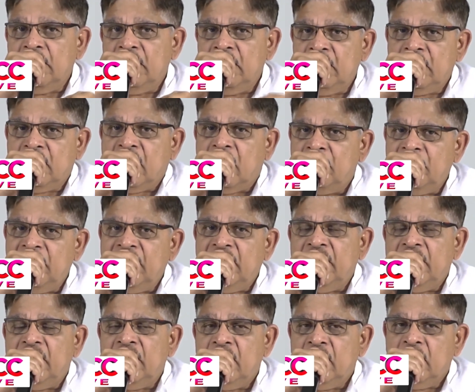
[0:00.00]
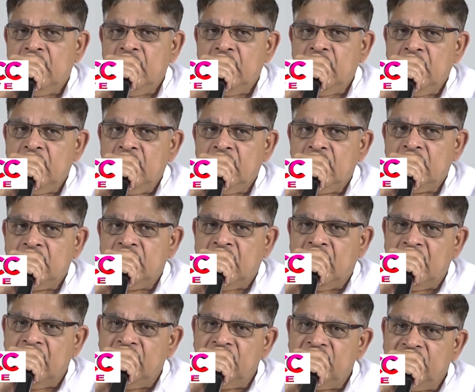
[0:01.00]
ఈ కమిటీ
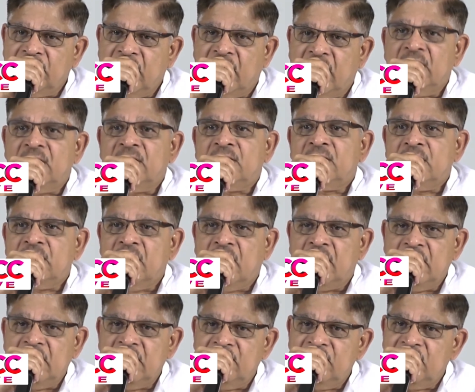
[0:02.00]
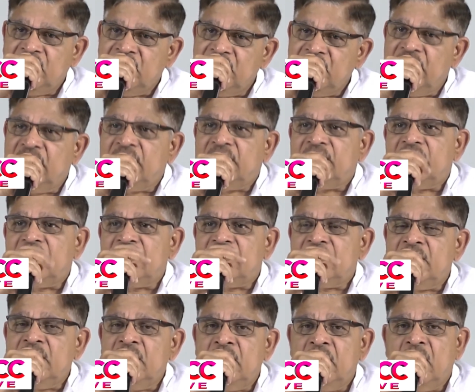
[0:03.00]
దాన్ని విచారించి దాన్ని ఇన్వెస్టిగేట్
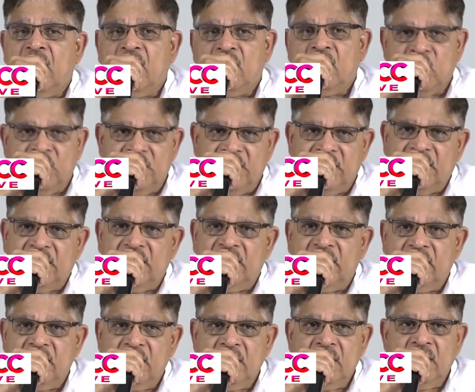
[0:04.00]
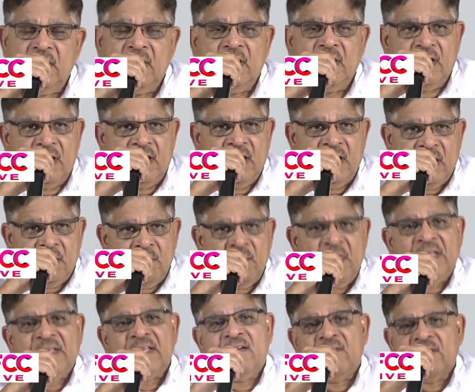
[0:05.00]
చేసి అటువంటి
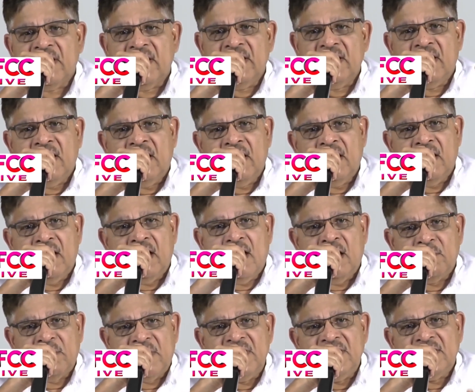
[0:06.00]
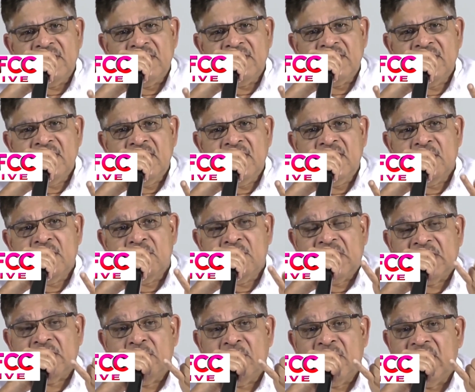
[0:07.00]
నిర్మాత ఎవరైనా ఆ పని చేస్తే
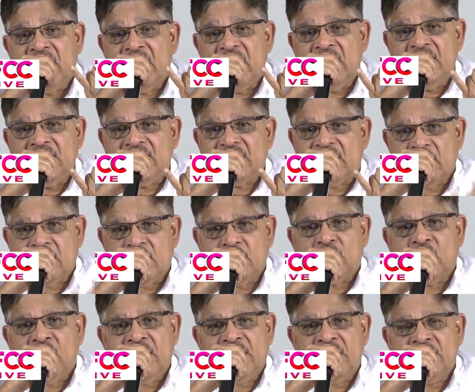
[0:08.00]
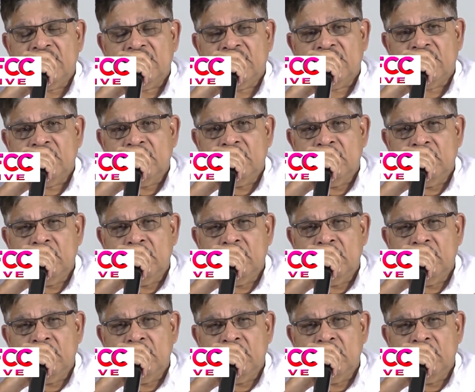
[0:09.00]
నిర్మాత మండలి నుంచి అతను తొలగించటం